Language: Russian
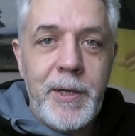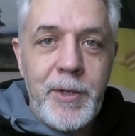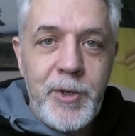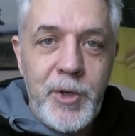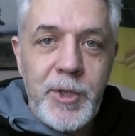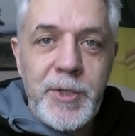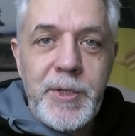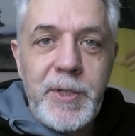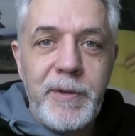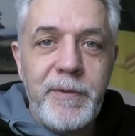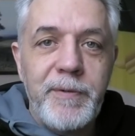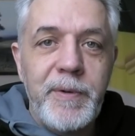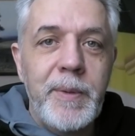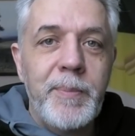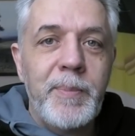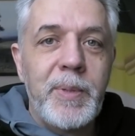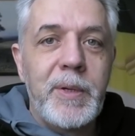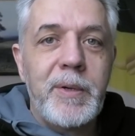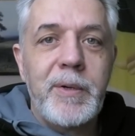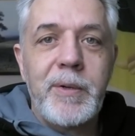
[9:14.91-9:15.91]
Честные
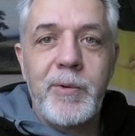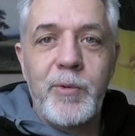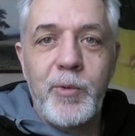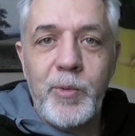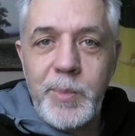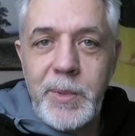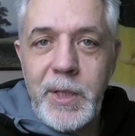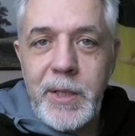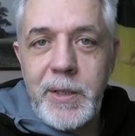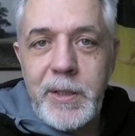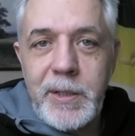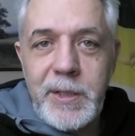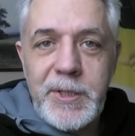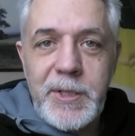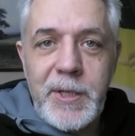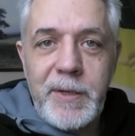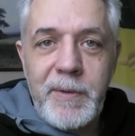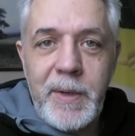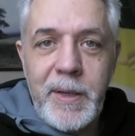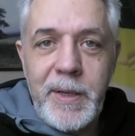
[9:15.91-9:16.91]
выборы, умное
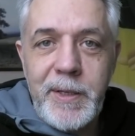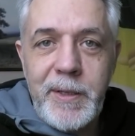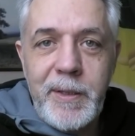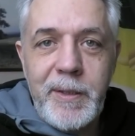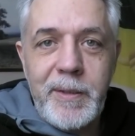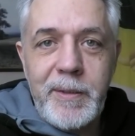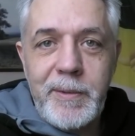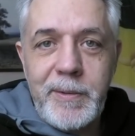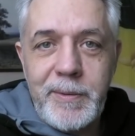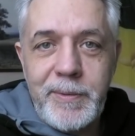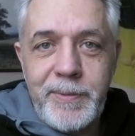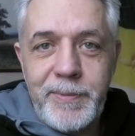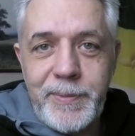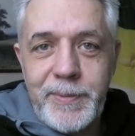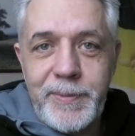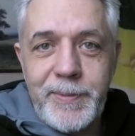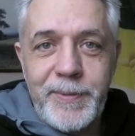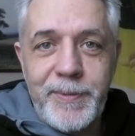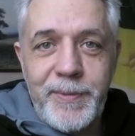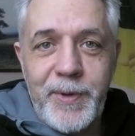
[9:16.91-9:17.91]
голосование,
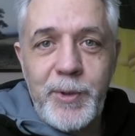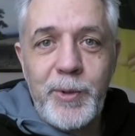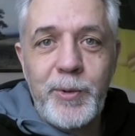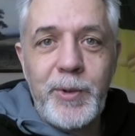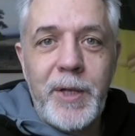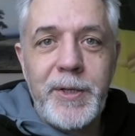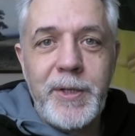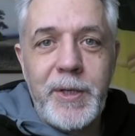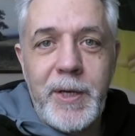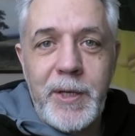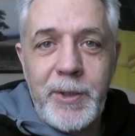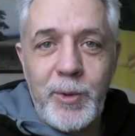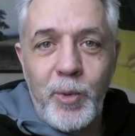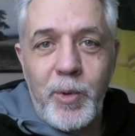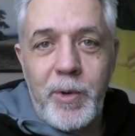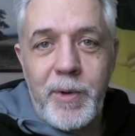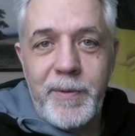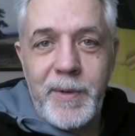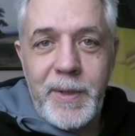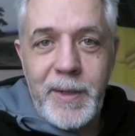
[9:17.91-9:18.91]
в результате
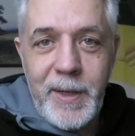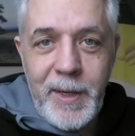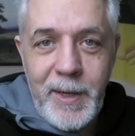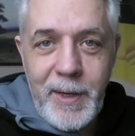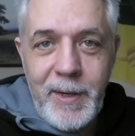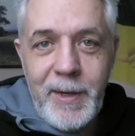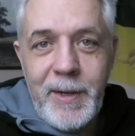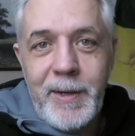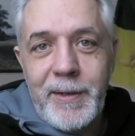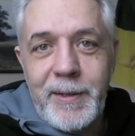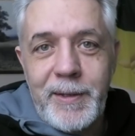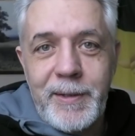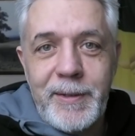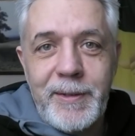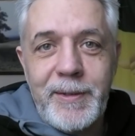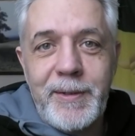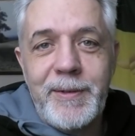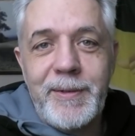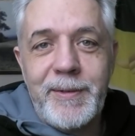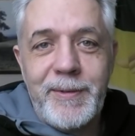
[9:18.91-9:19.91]
которого
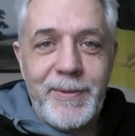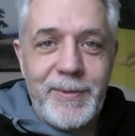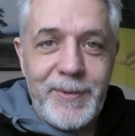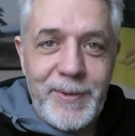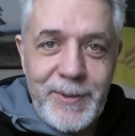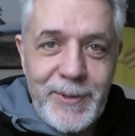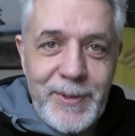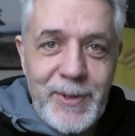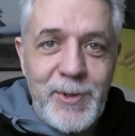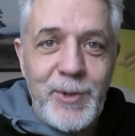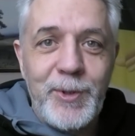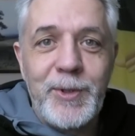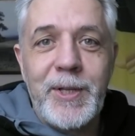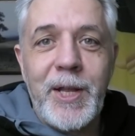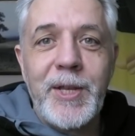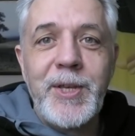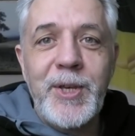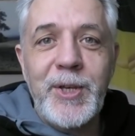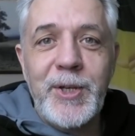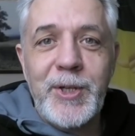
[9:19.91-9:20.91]
э, значит,
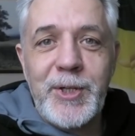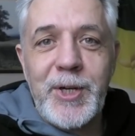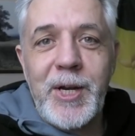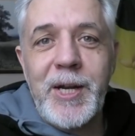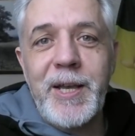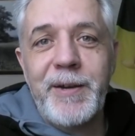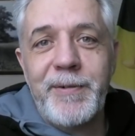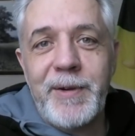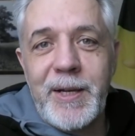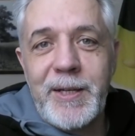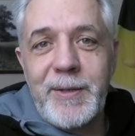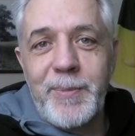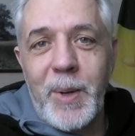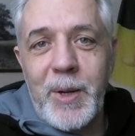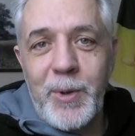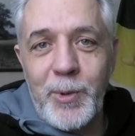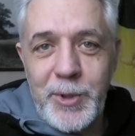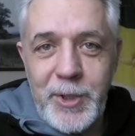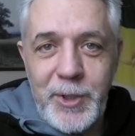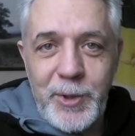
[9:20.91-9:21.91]
такие же левые
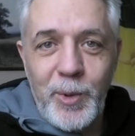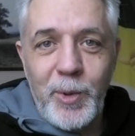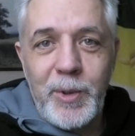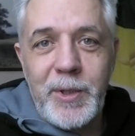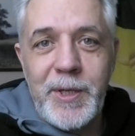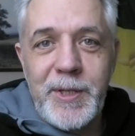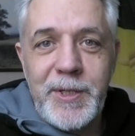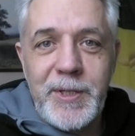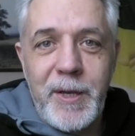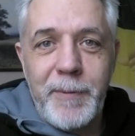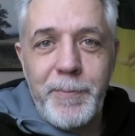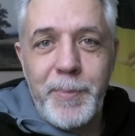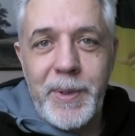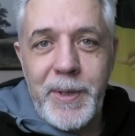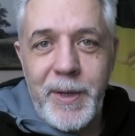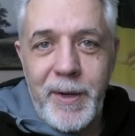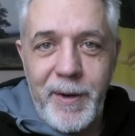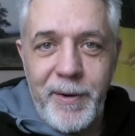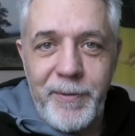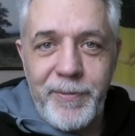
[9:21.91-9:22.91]
отморозки, только из
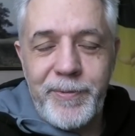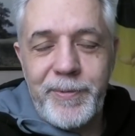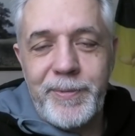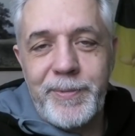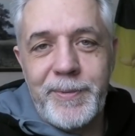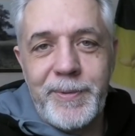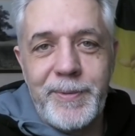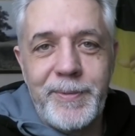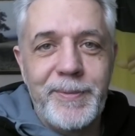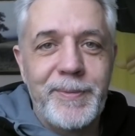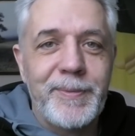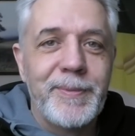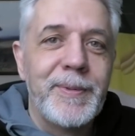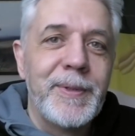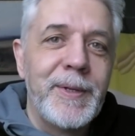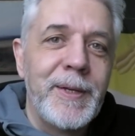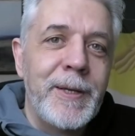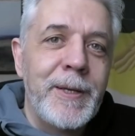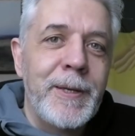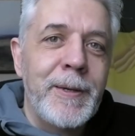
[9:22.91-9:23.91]
КПРФ, э,
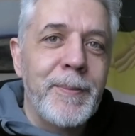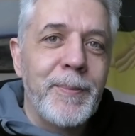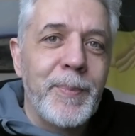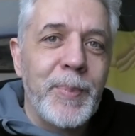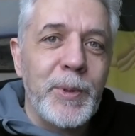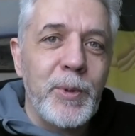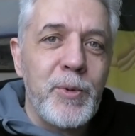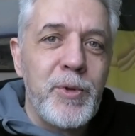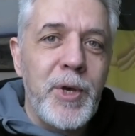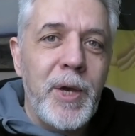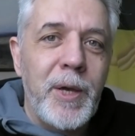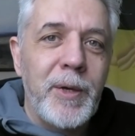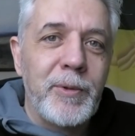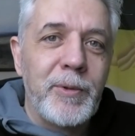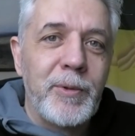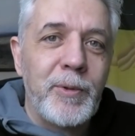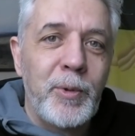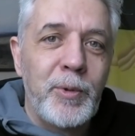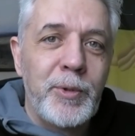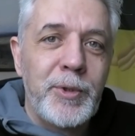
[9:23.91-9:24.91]

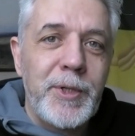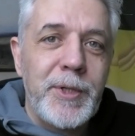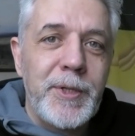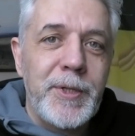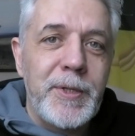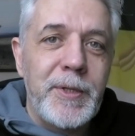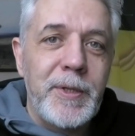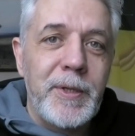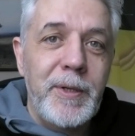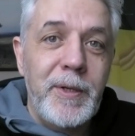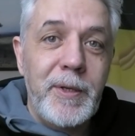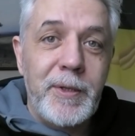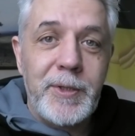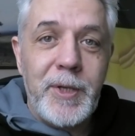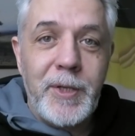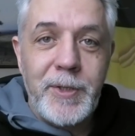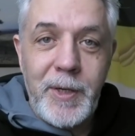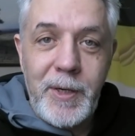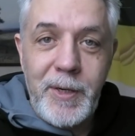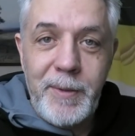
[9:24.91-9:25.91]
получают должности. И,
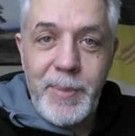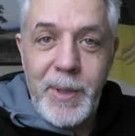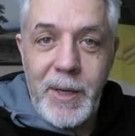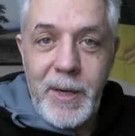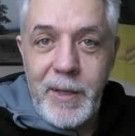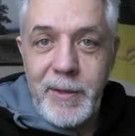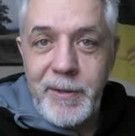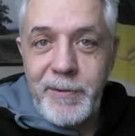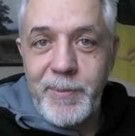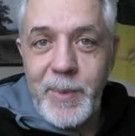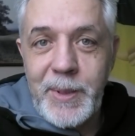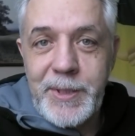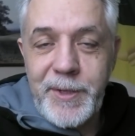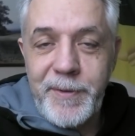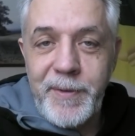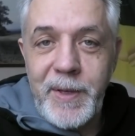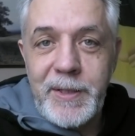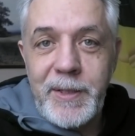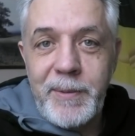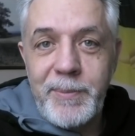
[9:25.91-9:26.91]
кстати, либералы в
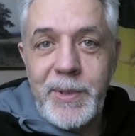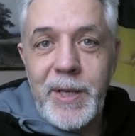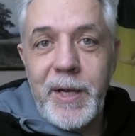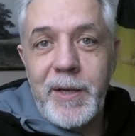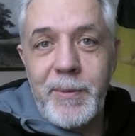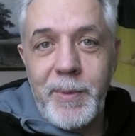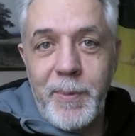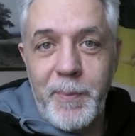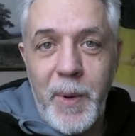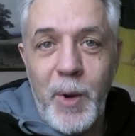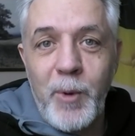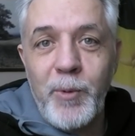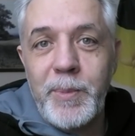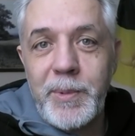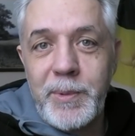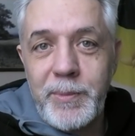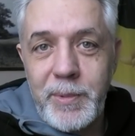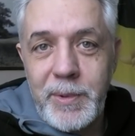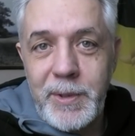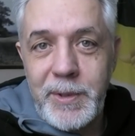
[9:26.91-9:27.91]
Москве там якобы по
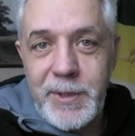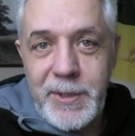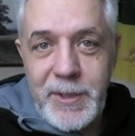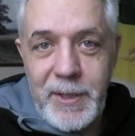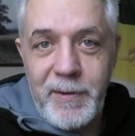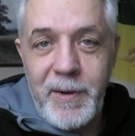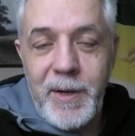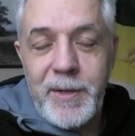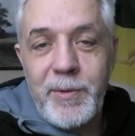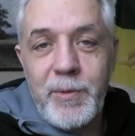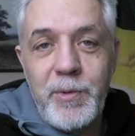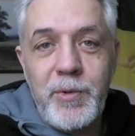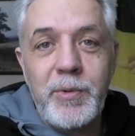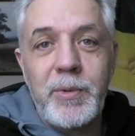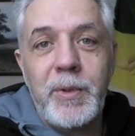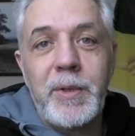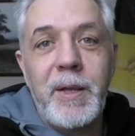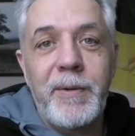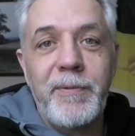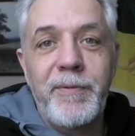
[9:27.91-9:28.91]
умному голосованию
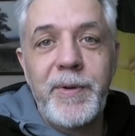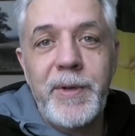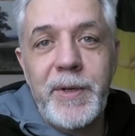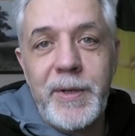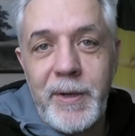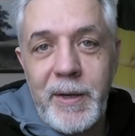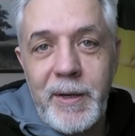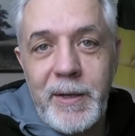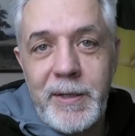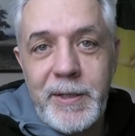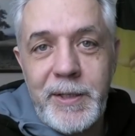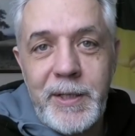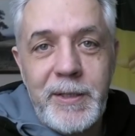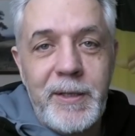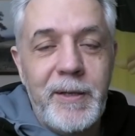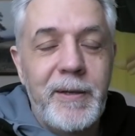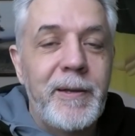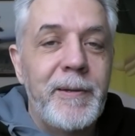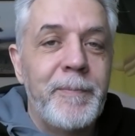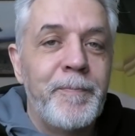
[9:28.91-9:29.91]
что-то там выиграли
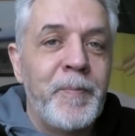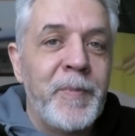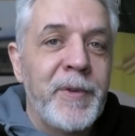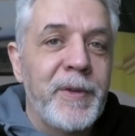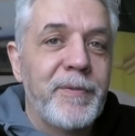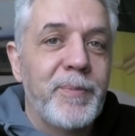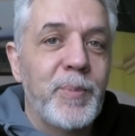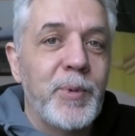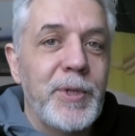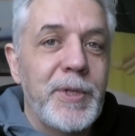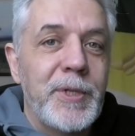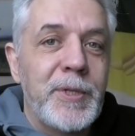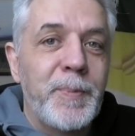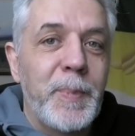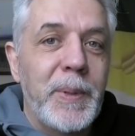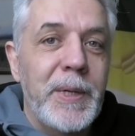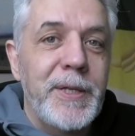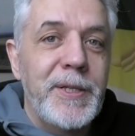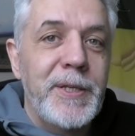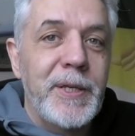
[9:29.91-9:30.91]
где-то в
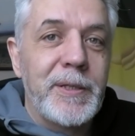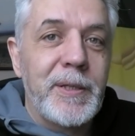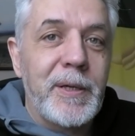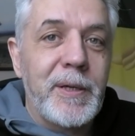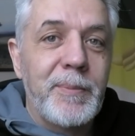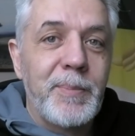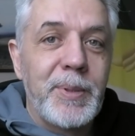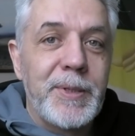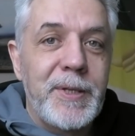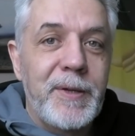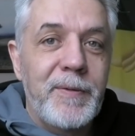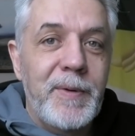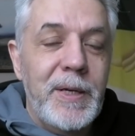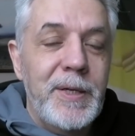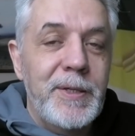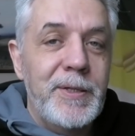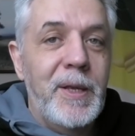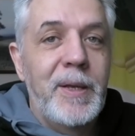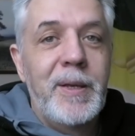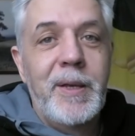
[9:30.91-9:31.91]
муниципалитетах,
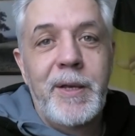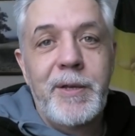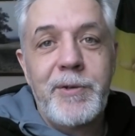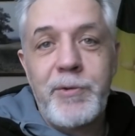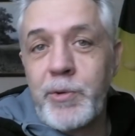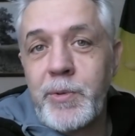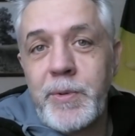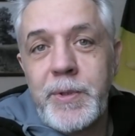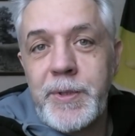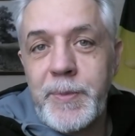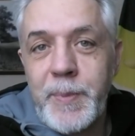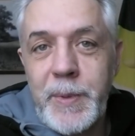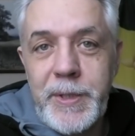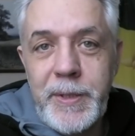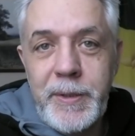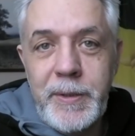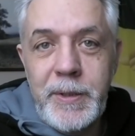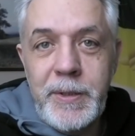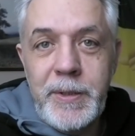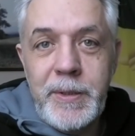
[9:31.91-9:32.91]
обосновались. Что-нибудь
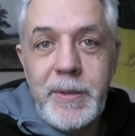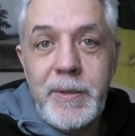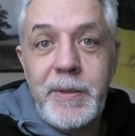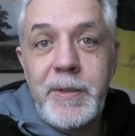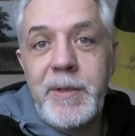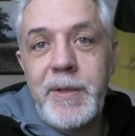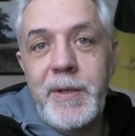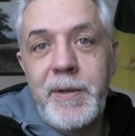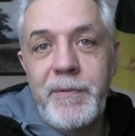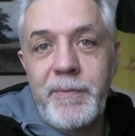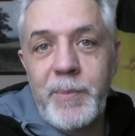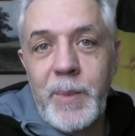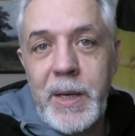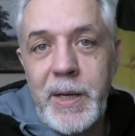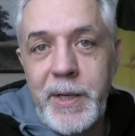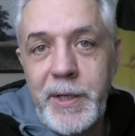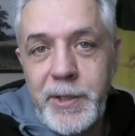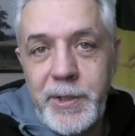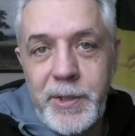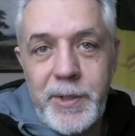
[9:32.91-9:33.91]
изменилось? Ни в
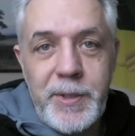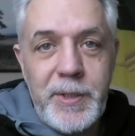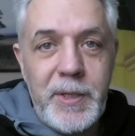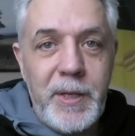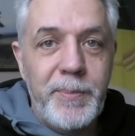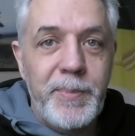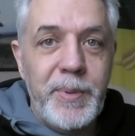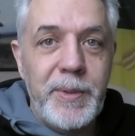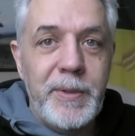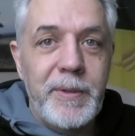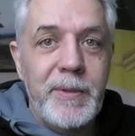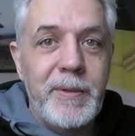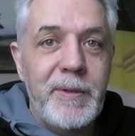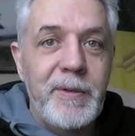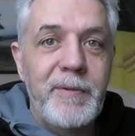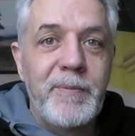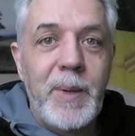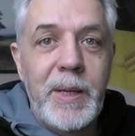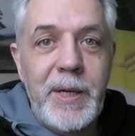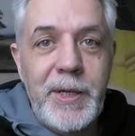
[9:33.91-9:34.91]
малейшей степени.
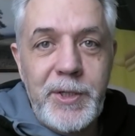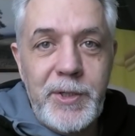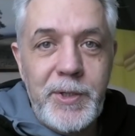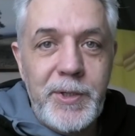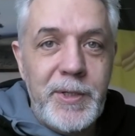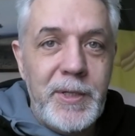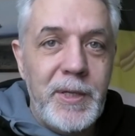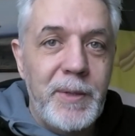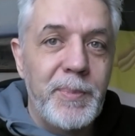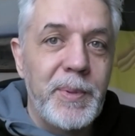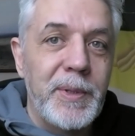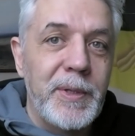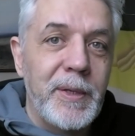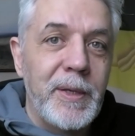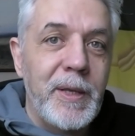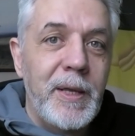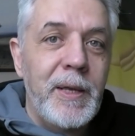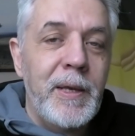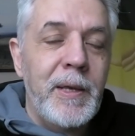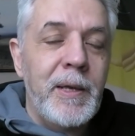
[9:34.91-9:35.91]
Ни в малейшей степени.